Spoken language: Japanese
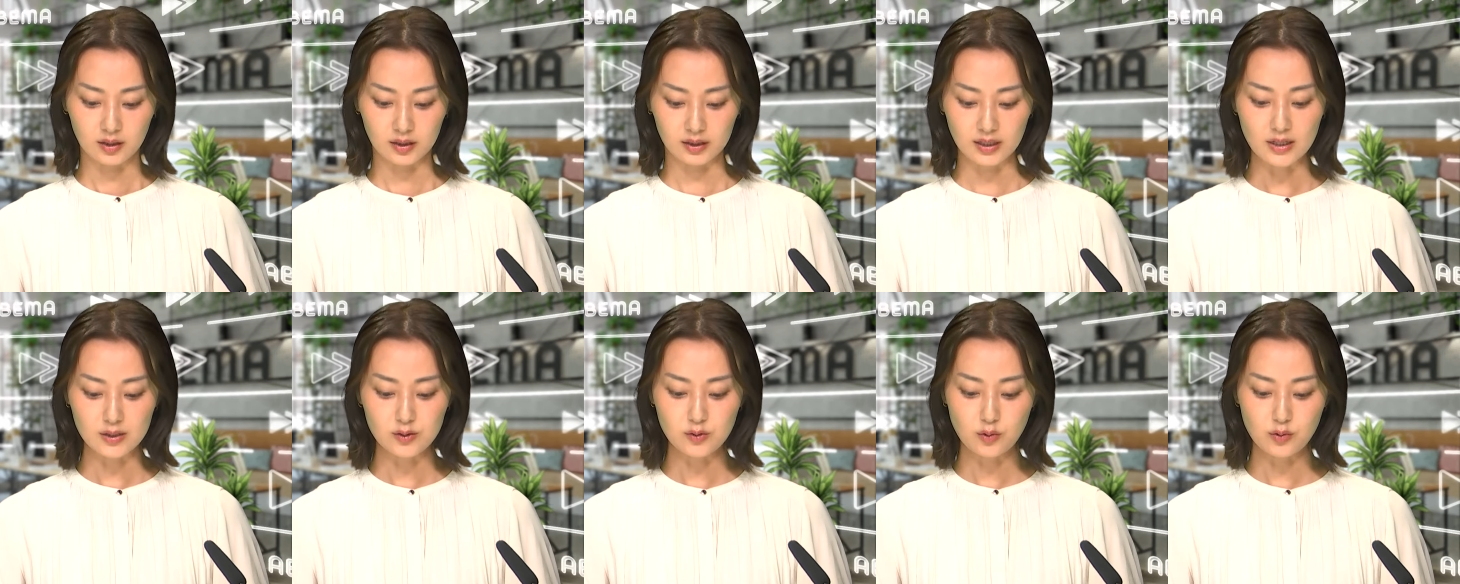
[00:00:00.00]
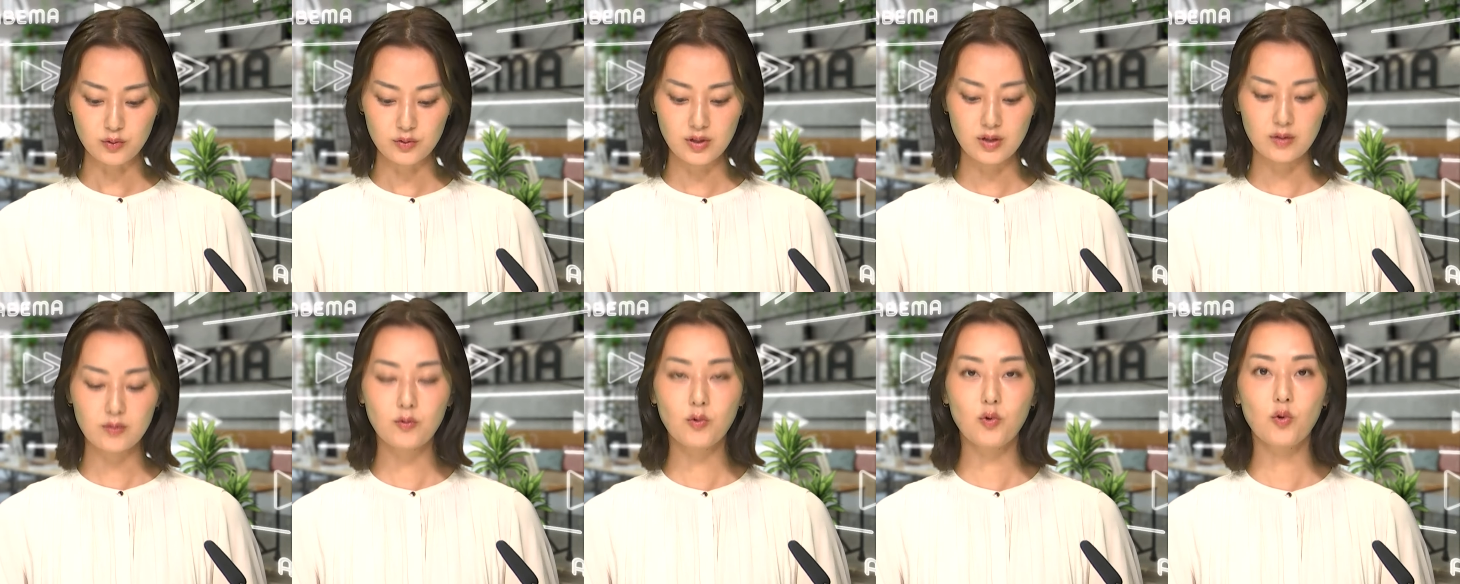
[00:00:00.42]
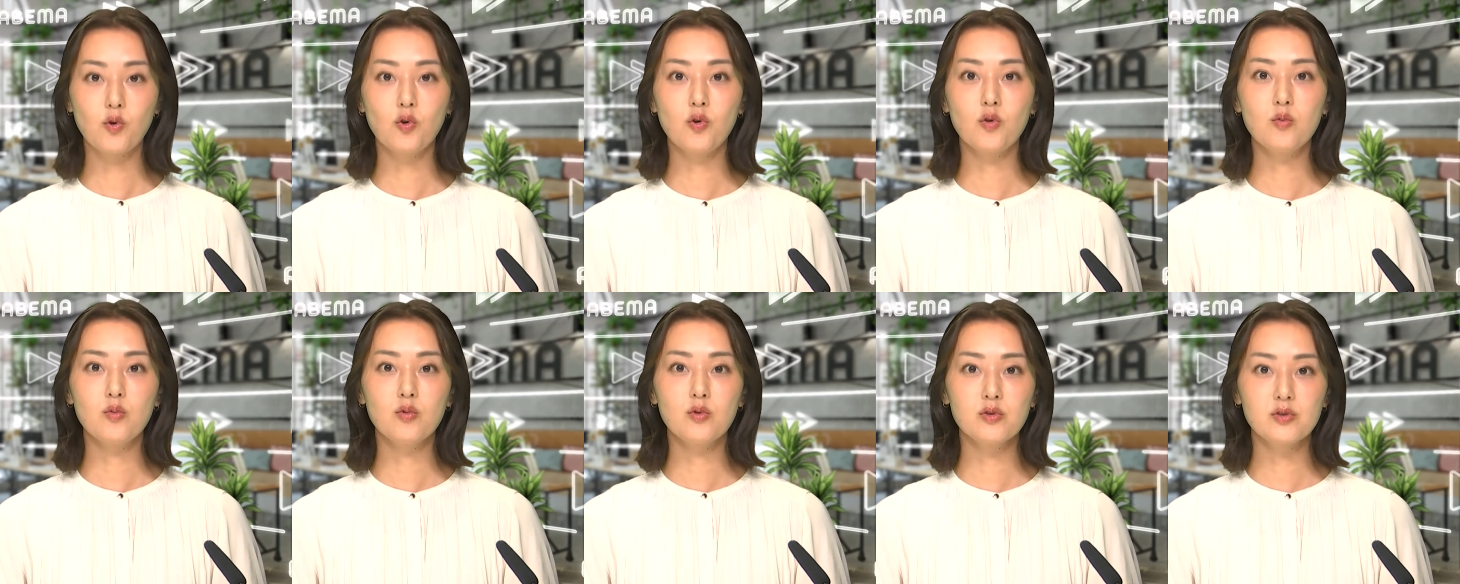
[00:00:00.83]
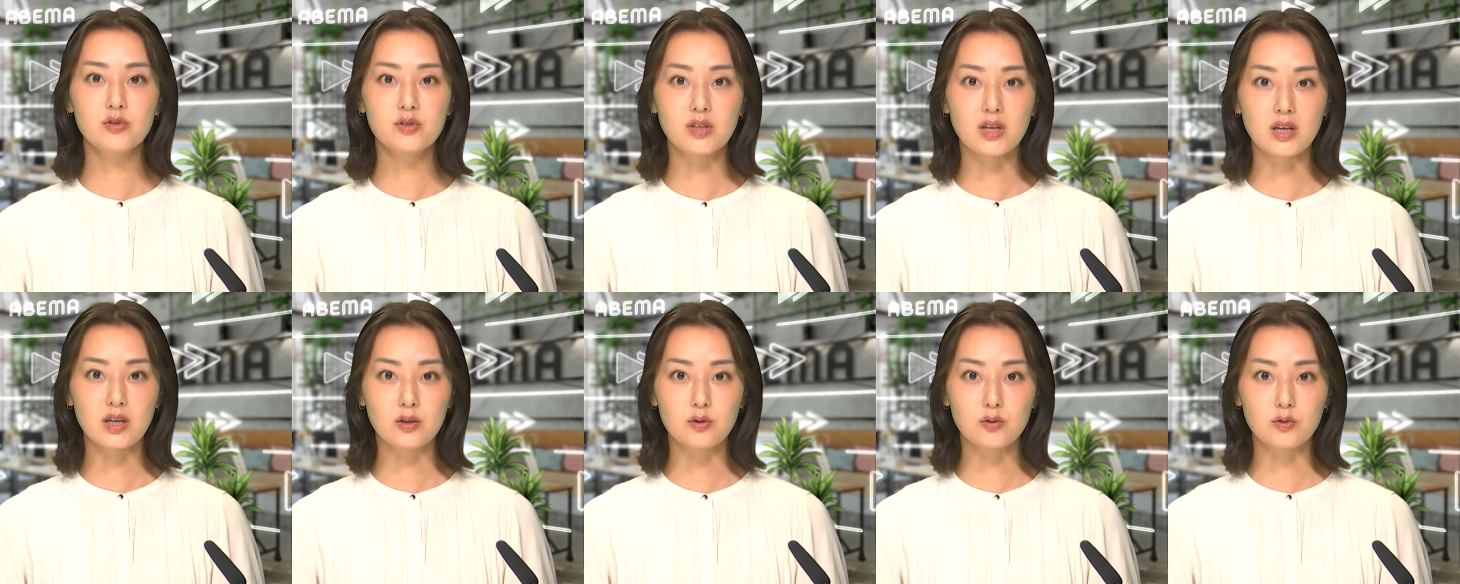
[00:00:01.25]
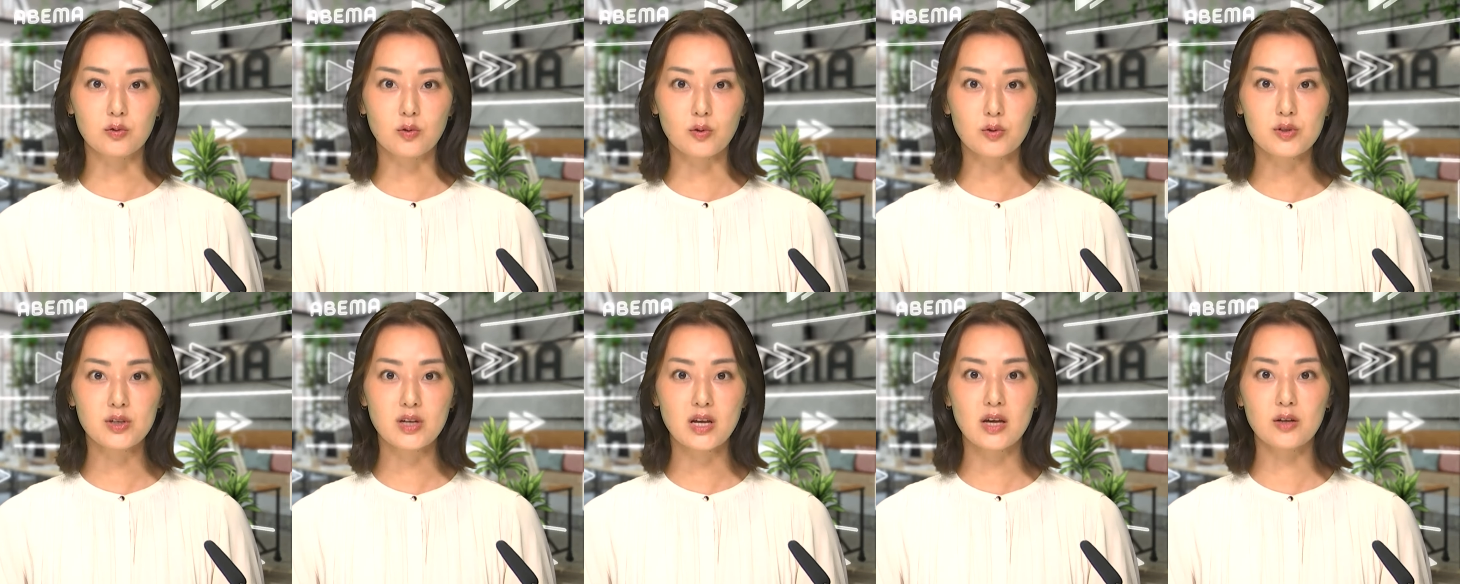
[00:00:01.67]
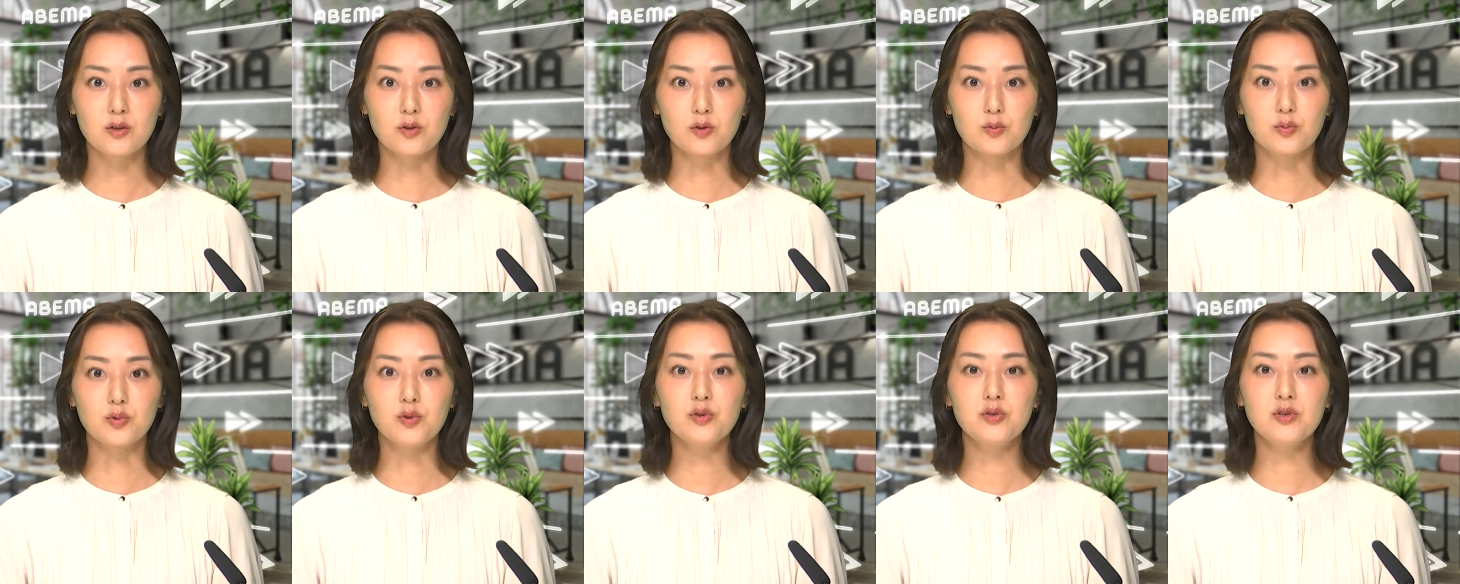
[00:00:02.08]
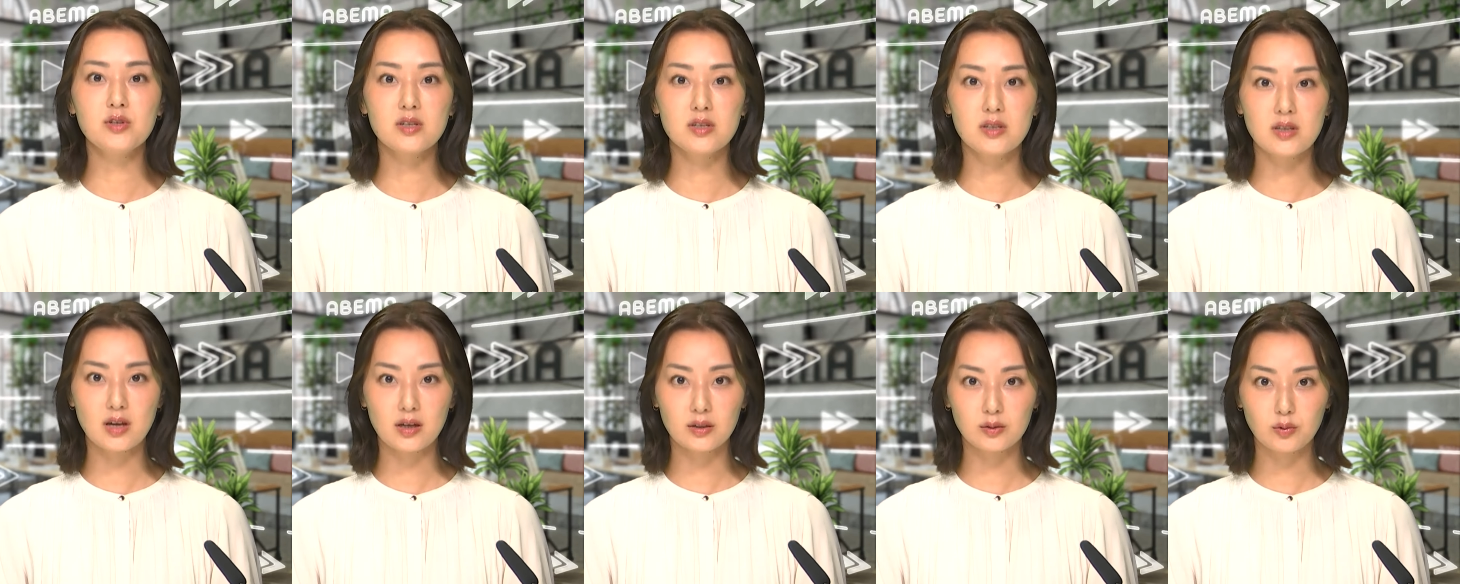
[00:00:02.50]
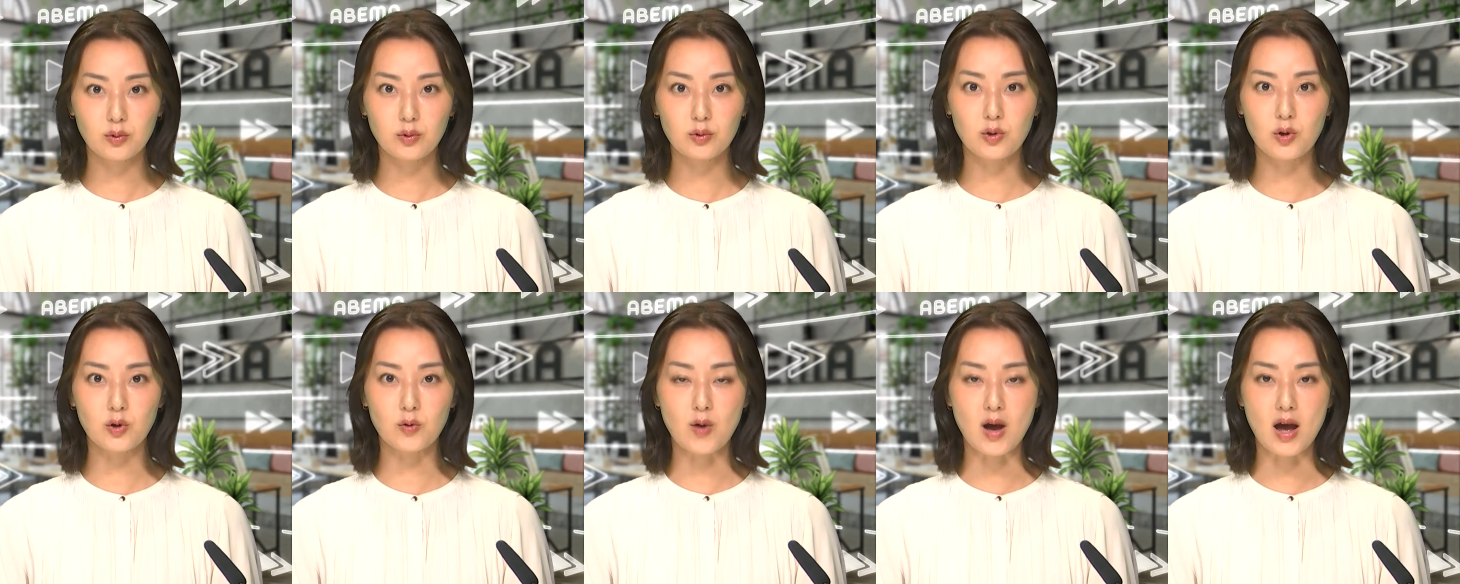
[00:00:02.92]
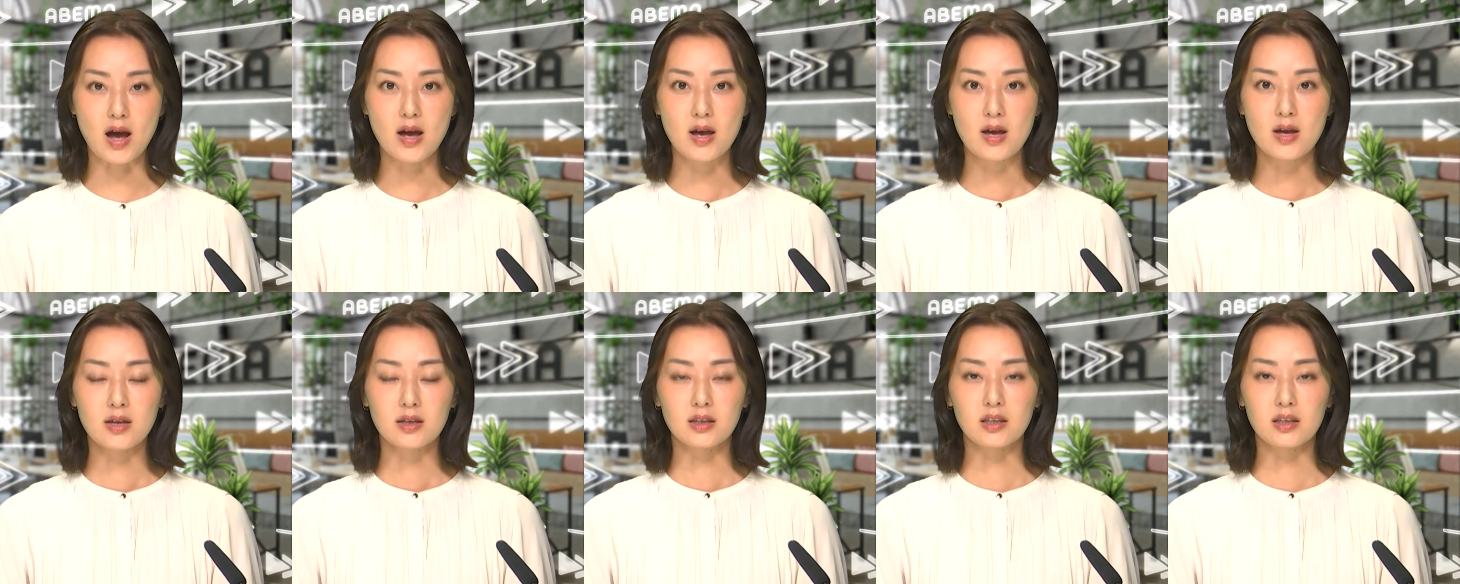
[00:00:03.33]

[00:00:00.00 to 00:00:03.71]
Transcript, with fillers: 北朝鮮を訪問しているロシアのプーチン大統領は